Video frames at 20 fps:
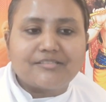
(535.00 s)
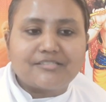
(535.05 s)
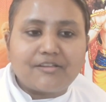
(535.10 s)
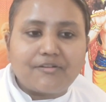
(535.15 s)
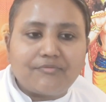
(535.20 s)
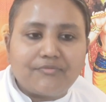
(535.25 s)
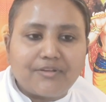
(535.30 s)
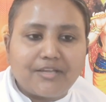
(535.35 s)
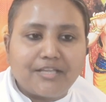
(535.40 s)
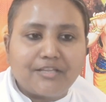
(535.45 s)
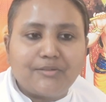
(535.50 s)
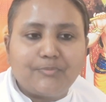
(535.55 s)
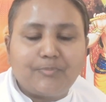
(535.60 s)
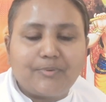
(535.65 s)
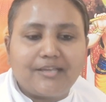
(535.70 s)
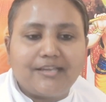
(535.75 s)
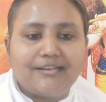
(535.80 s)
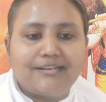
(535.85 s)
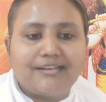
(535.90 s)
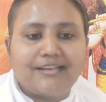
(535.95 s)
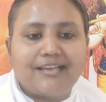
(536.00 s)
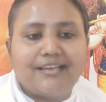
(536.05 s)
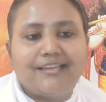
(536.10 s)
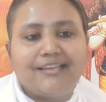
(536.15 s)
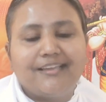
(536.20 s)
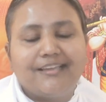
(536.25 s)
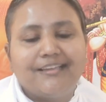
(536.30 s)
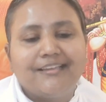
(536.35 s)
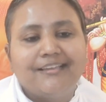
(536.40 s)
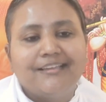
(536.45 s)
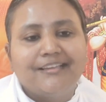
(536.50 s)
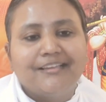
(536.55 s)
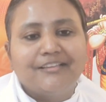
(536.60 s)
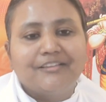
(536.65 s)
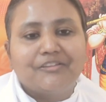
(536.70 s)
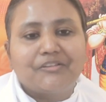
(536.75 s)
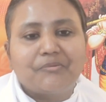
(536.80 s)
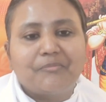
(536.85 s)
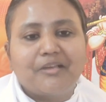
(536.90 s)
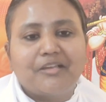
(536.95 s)
सफ़ेद पहनना है
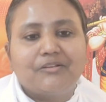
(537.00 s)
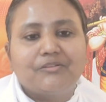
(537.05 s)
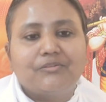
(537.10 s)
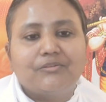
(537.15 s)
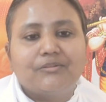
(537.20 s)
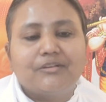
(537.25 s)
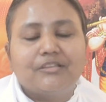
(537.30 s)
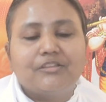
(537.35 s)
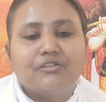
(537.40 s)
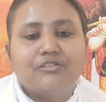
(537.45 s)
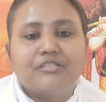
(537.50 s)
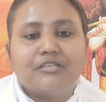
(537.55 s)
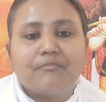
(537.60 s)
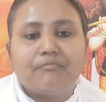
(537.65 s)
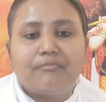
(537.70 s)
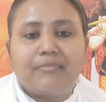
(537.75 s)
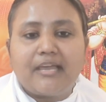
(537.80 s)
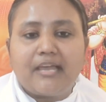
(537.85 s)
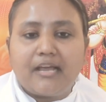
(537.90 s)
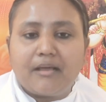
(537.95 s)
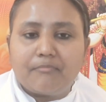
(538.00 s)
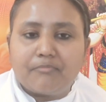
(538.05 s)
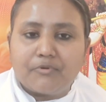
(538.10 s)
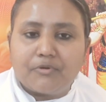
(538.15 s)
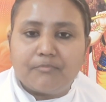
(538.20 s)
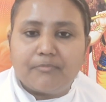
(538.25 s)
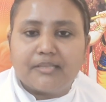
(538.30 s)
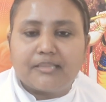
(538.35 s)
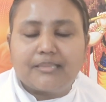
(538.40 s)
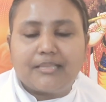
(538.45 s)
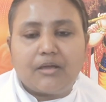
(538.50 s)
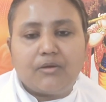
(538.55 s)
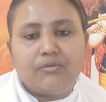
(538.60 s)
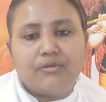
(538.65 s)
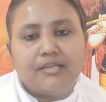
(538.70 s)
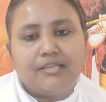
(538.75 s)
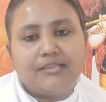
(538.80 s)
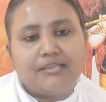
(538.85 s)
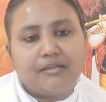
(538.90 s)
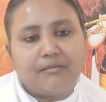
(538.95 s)
तो मैं उनको कहती जब मैं आपको
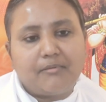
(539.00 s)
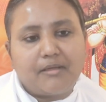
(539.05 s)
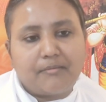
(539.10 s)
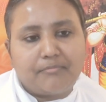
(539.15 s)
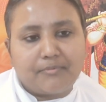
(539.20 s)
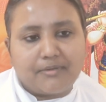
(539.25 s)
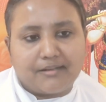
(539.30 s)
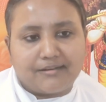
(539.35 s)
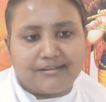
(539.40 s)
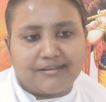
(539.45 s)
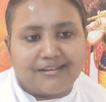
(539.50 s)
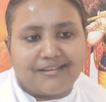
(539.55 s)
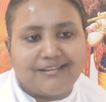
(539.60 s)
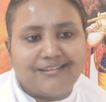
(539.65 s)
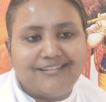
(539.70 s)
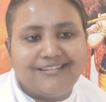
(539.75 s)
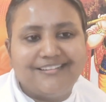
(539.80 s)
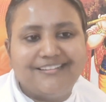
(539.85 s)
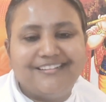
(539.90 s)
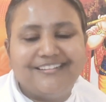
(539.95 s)
बताऊंगी तब आप करना